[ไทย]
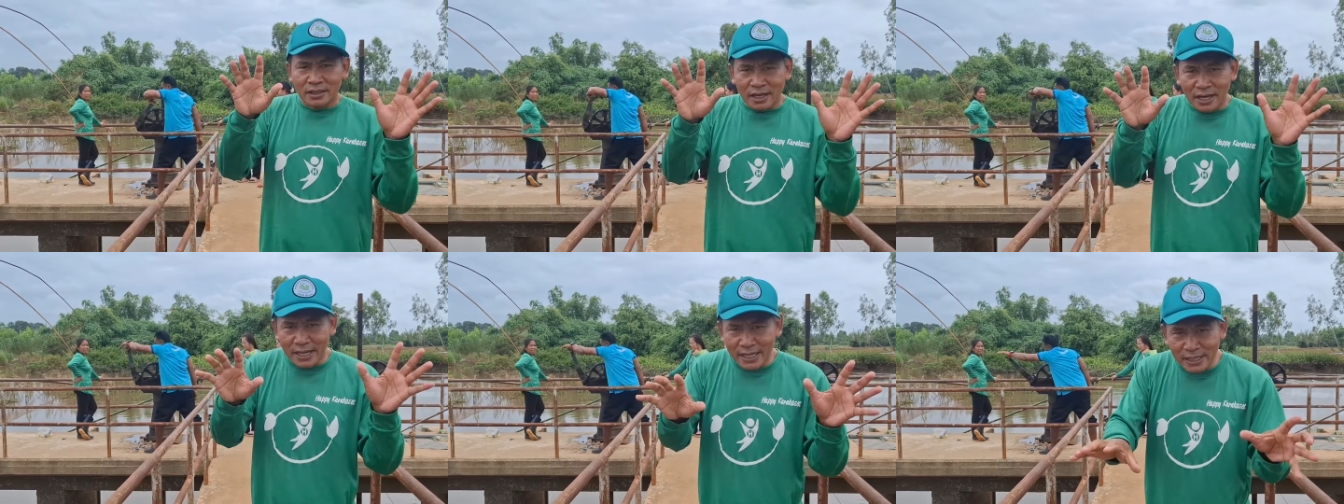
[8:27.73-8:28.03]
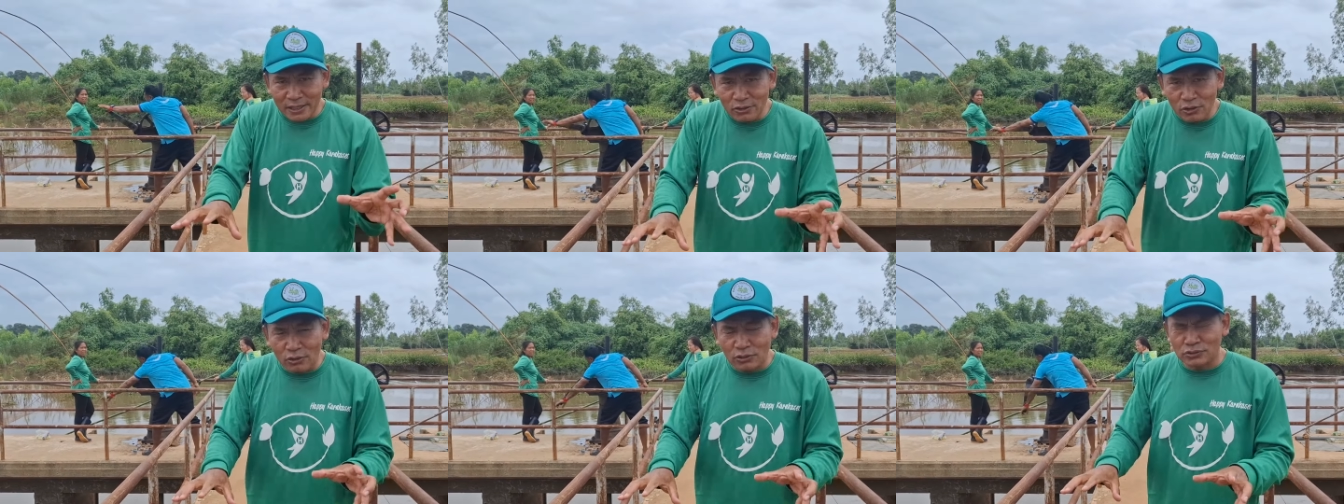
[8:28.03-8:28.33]
ให้
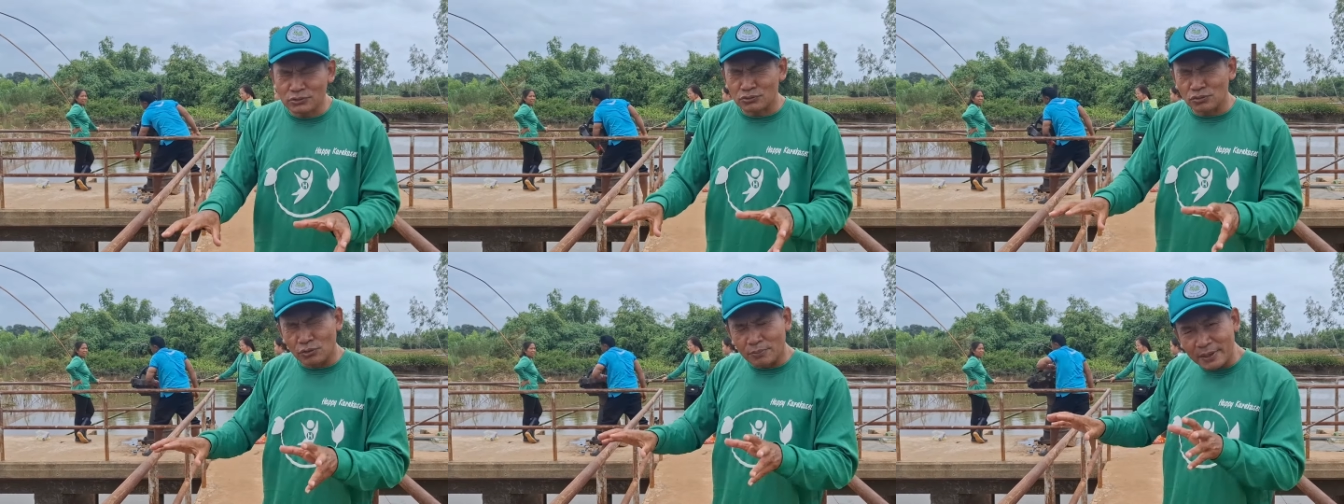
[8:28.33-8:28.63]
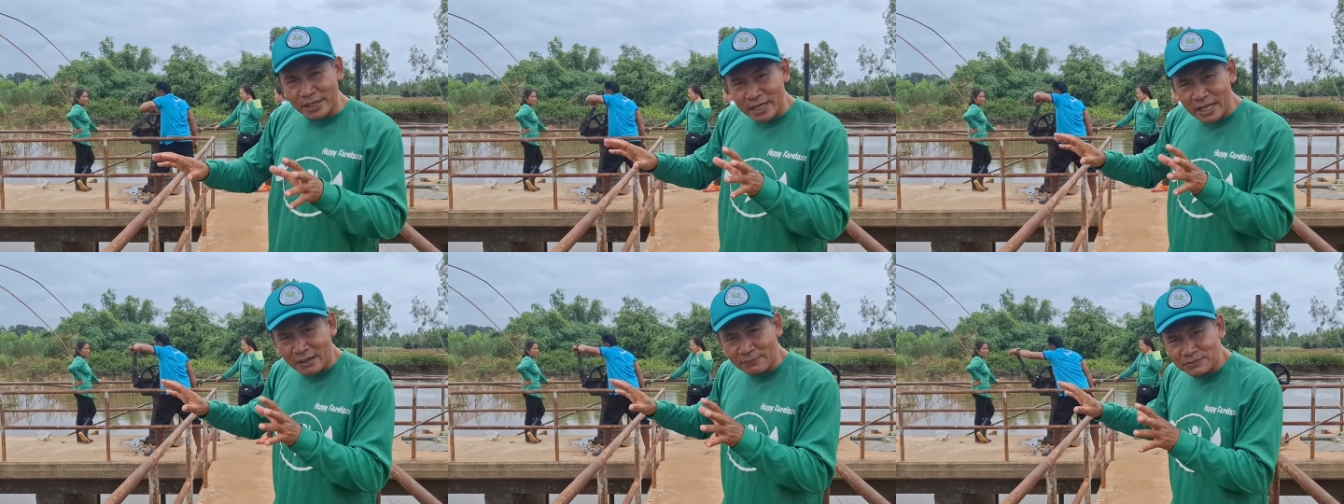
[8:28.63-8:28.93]
ลงสู่
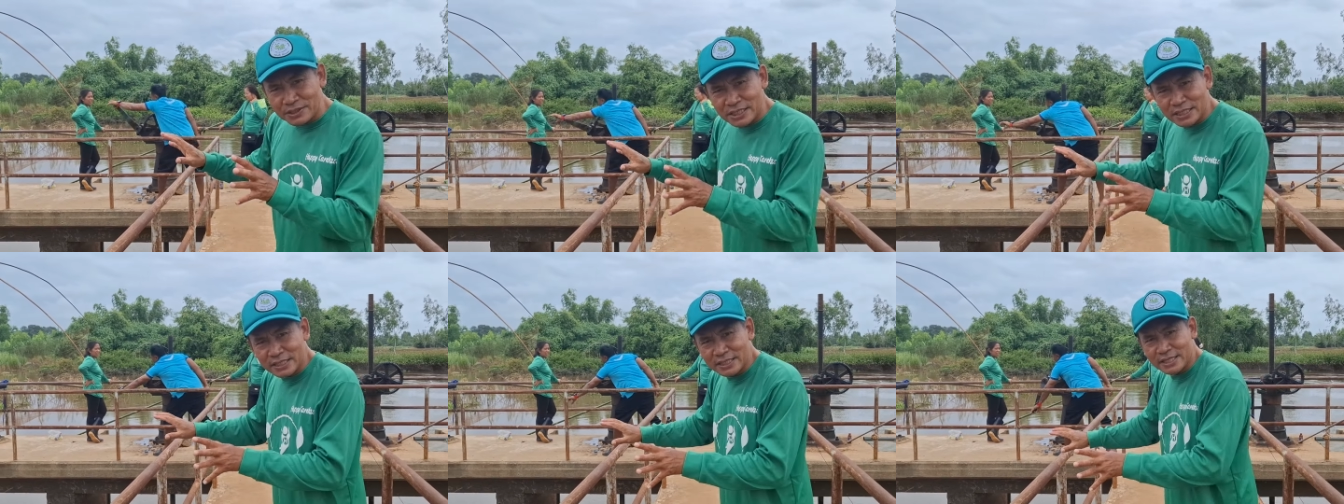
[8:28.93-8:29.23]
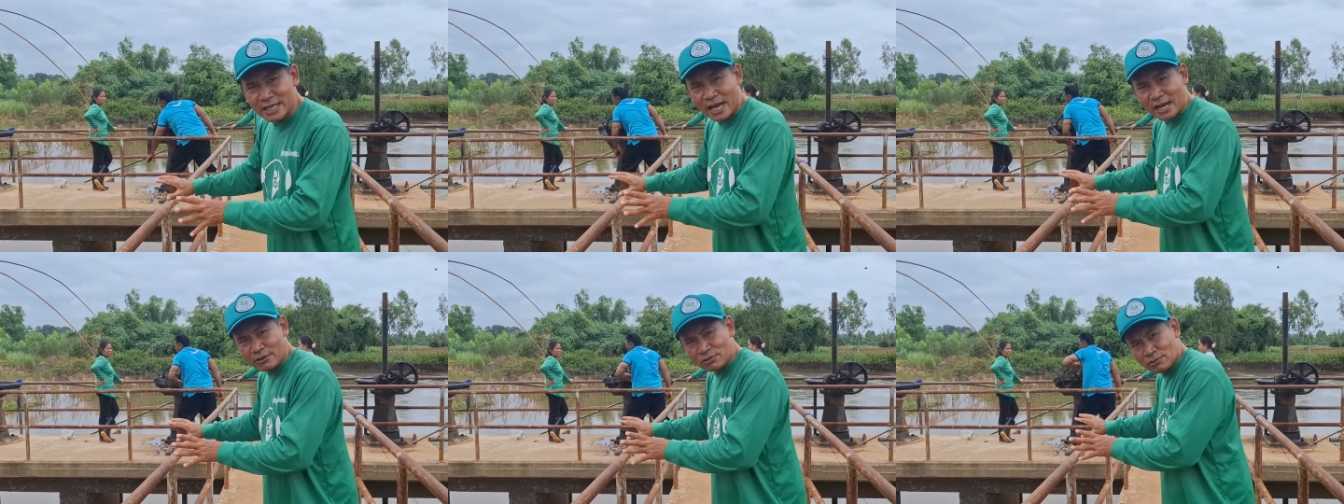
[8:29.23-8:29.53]
แม่น้ำชี
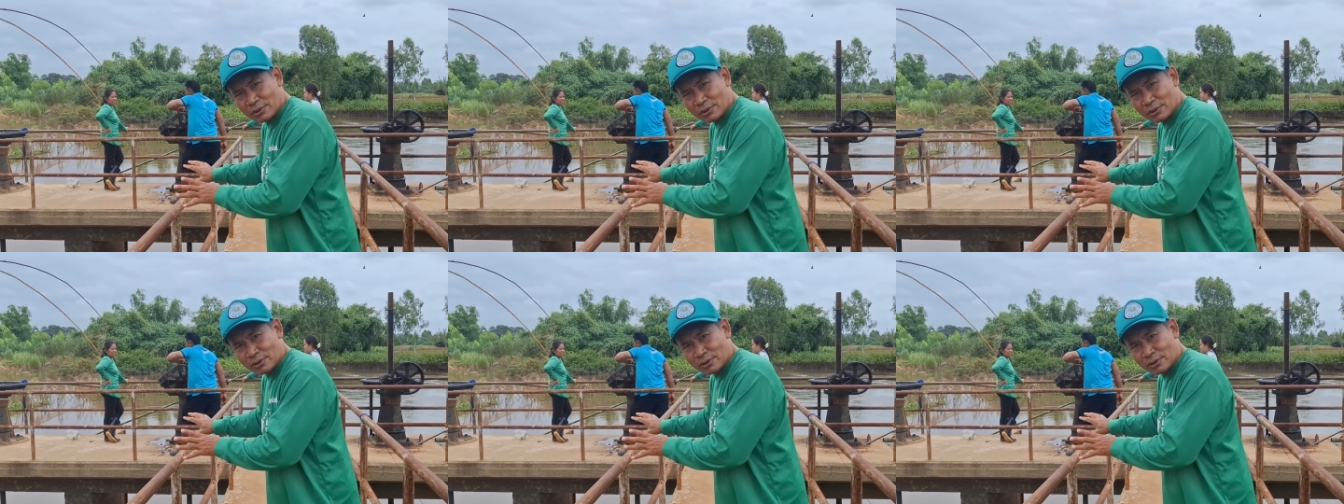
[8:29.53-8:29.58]
อย่าง